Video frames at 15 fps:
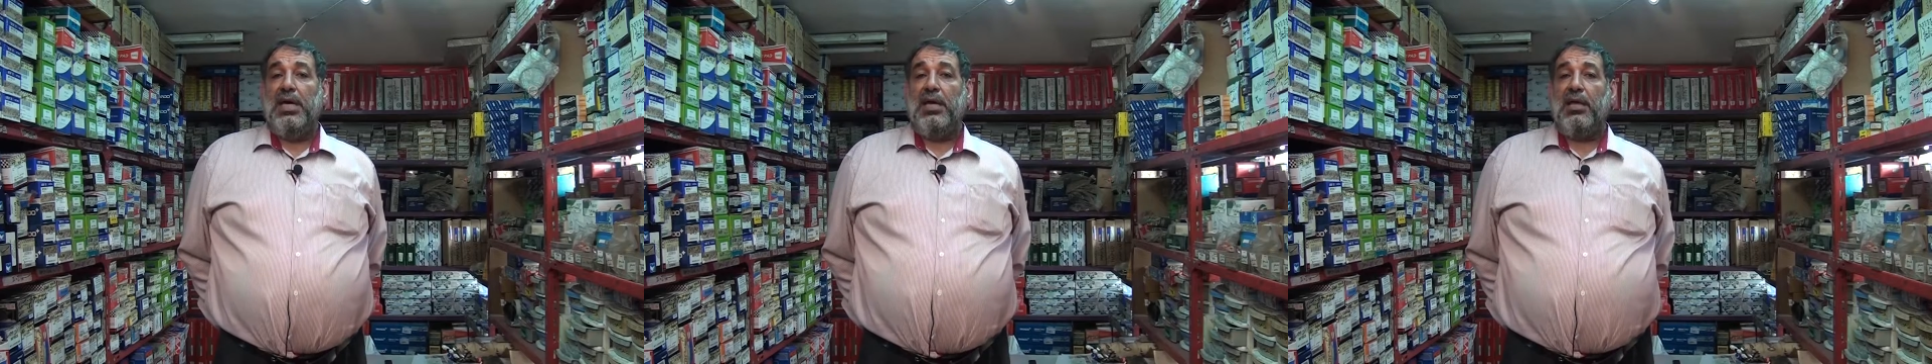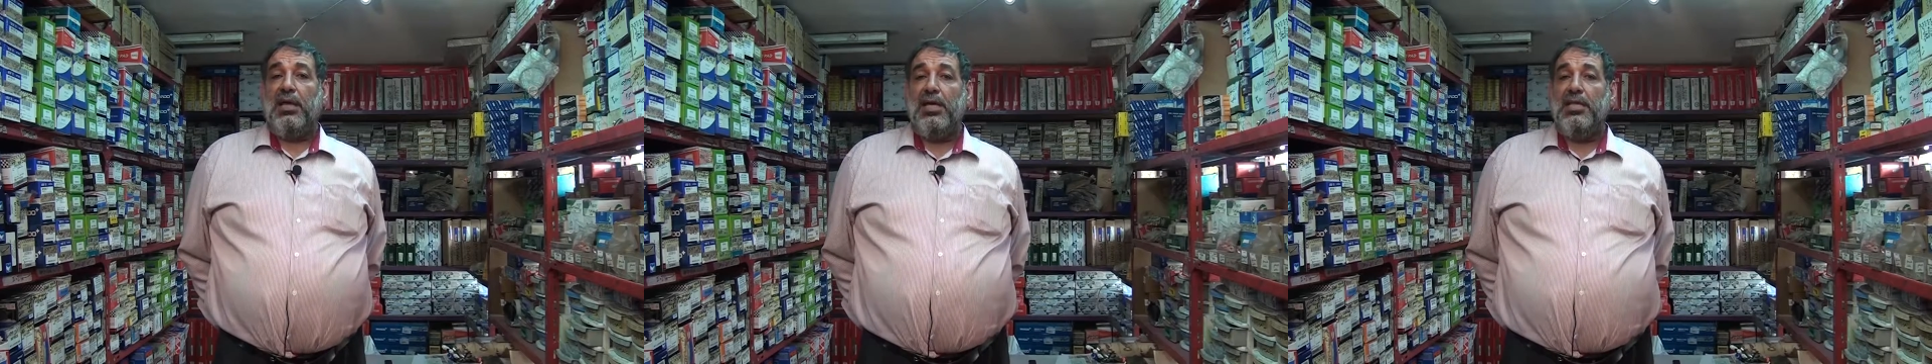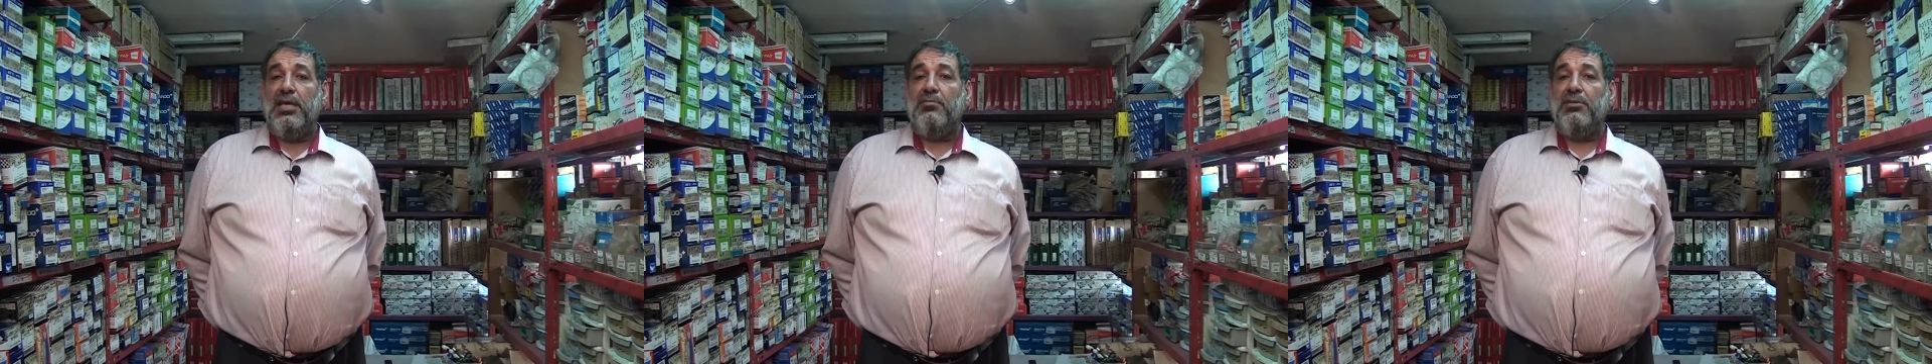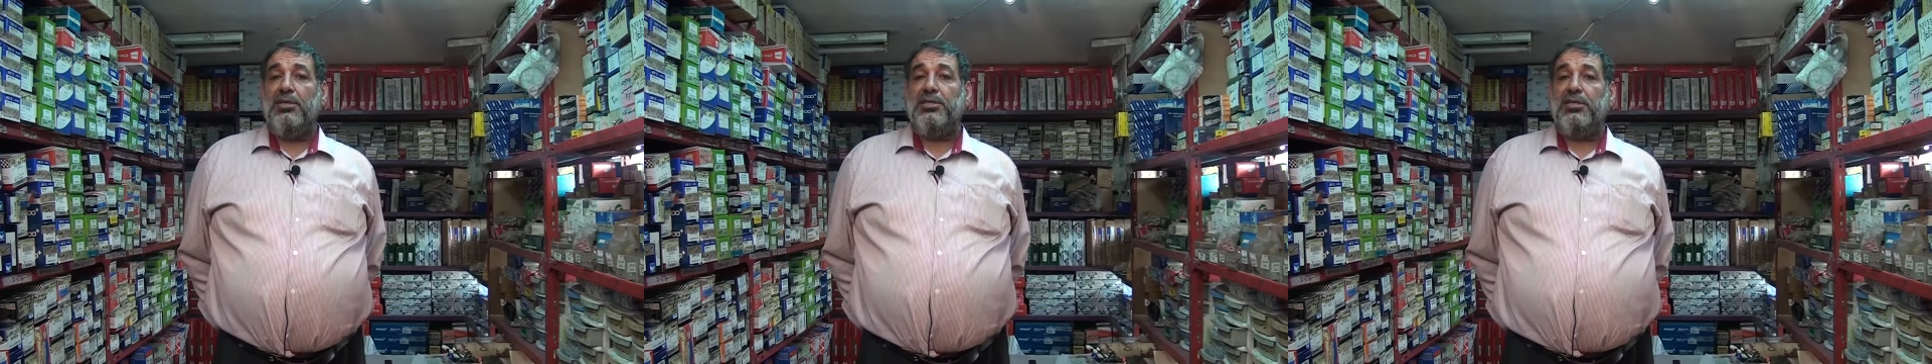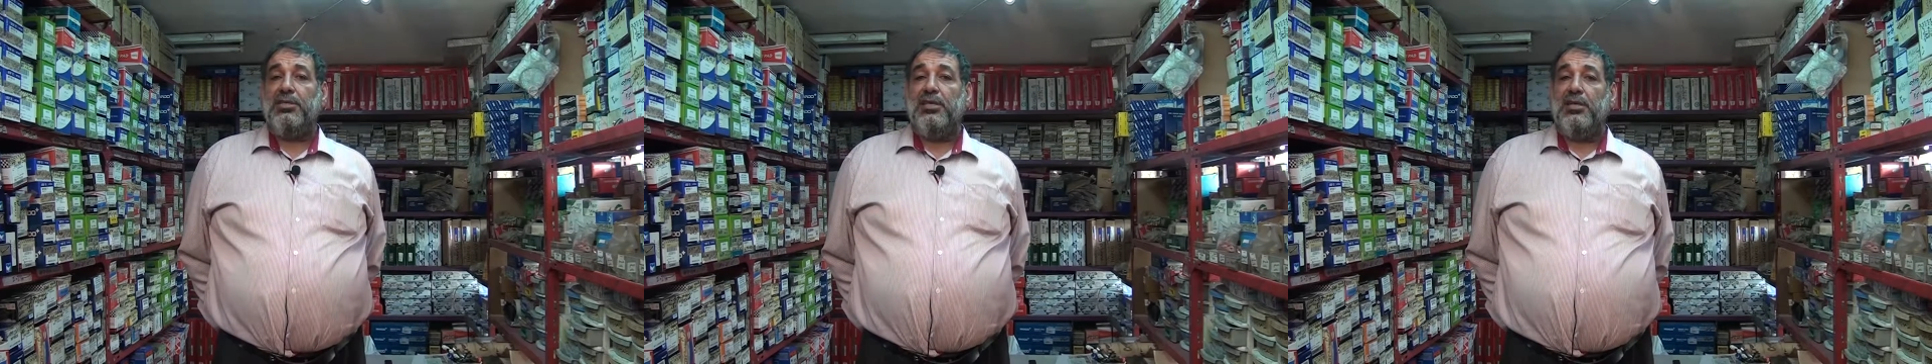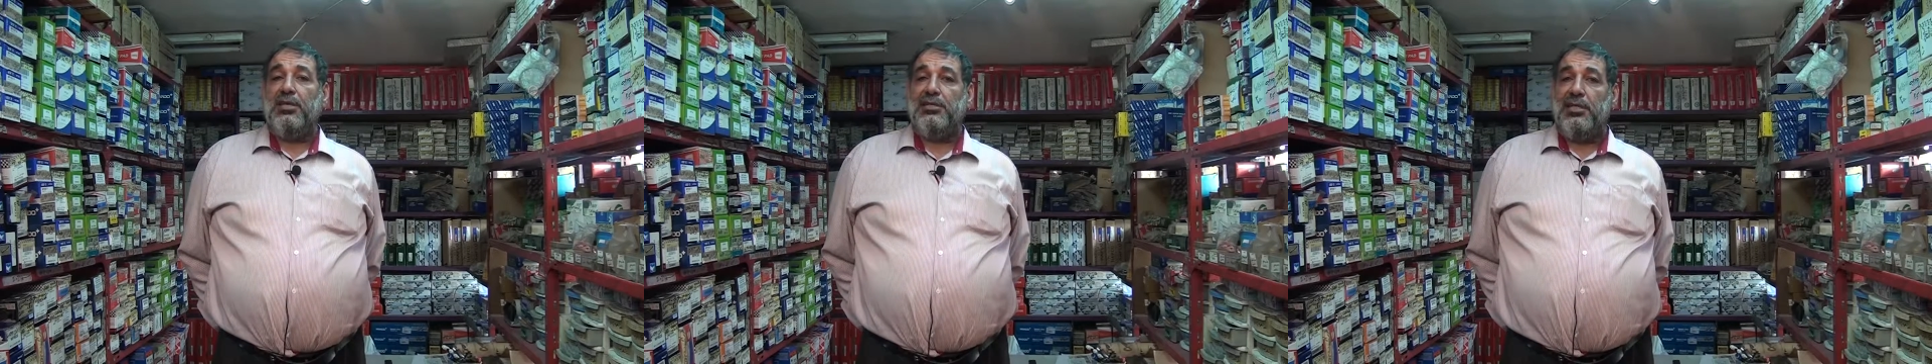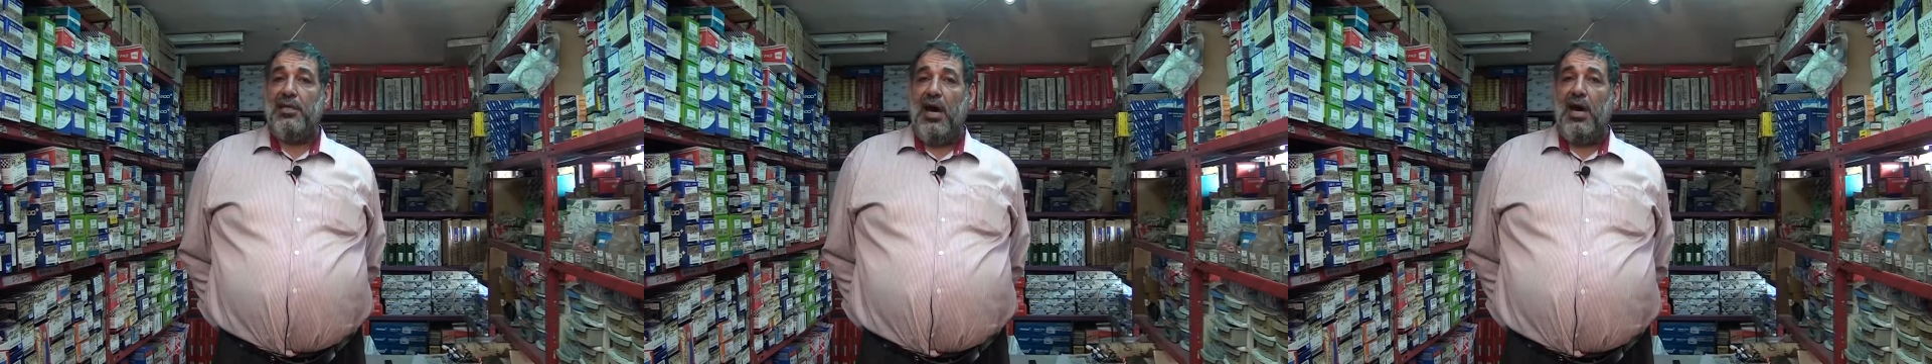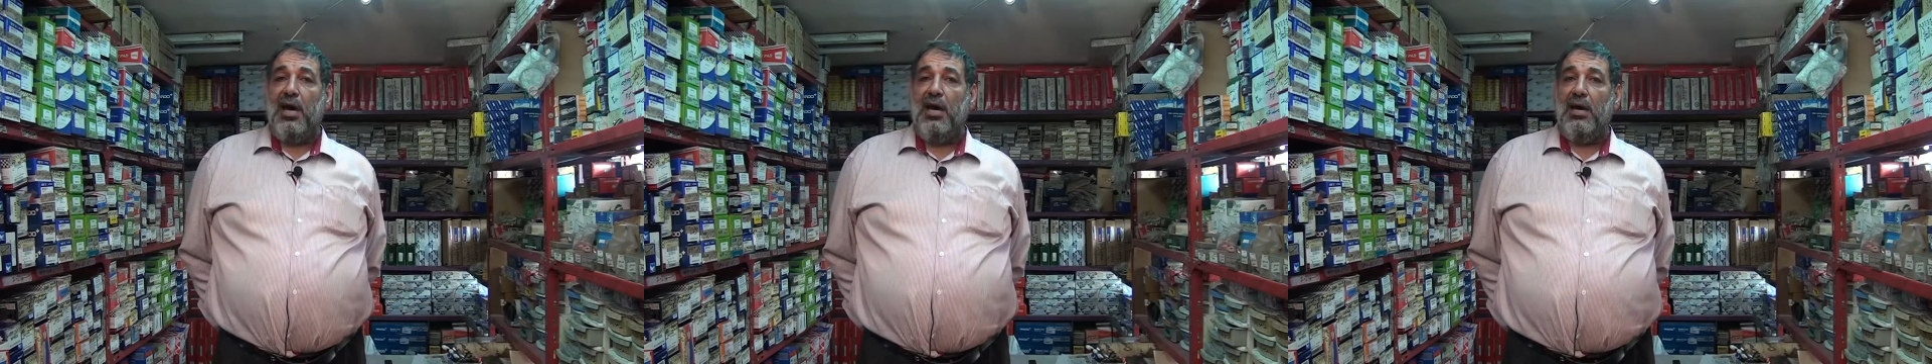القديمه
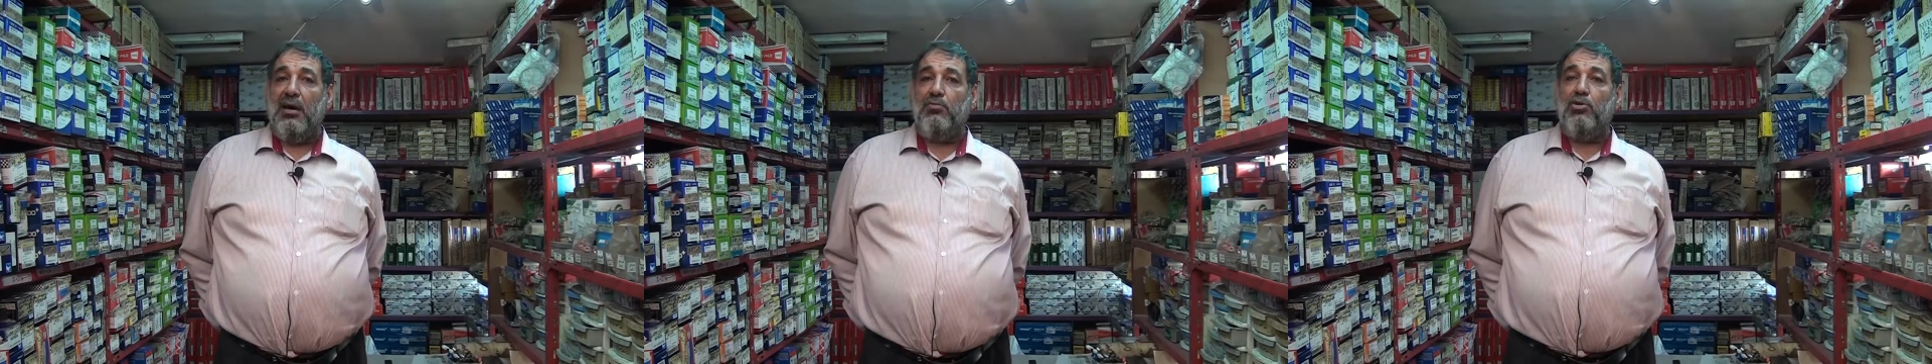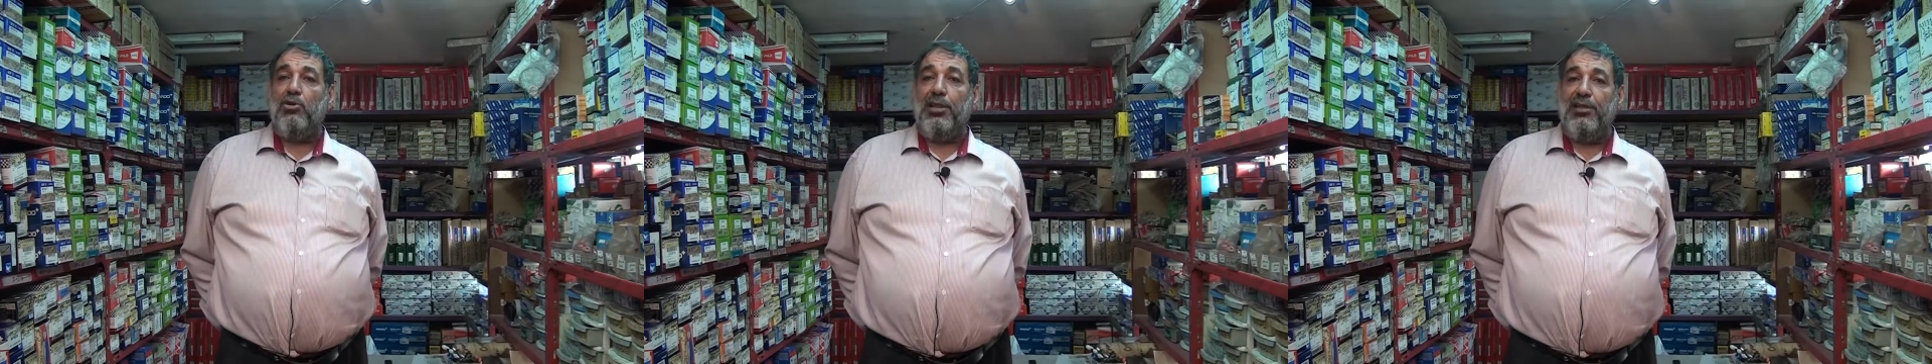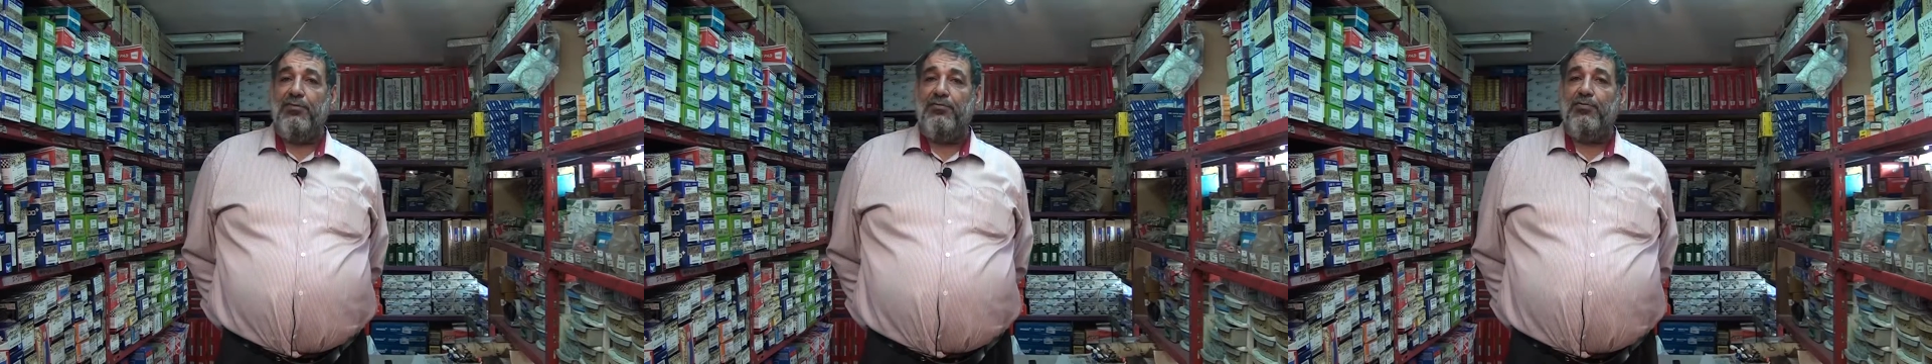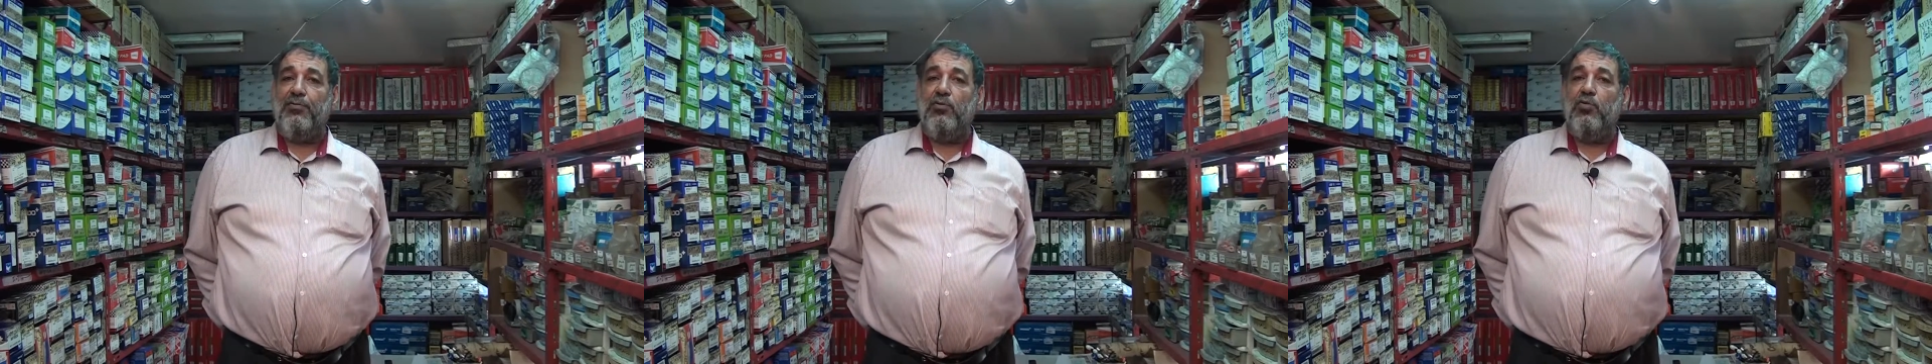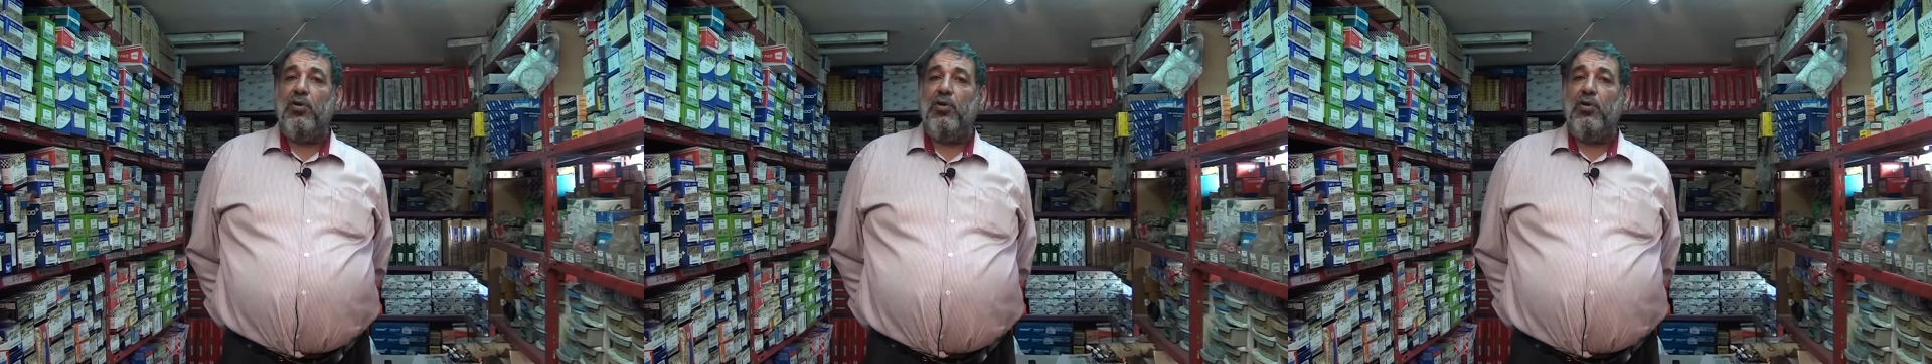اصلاحها مكلف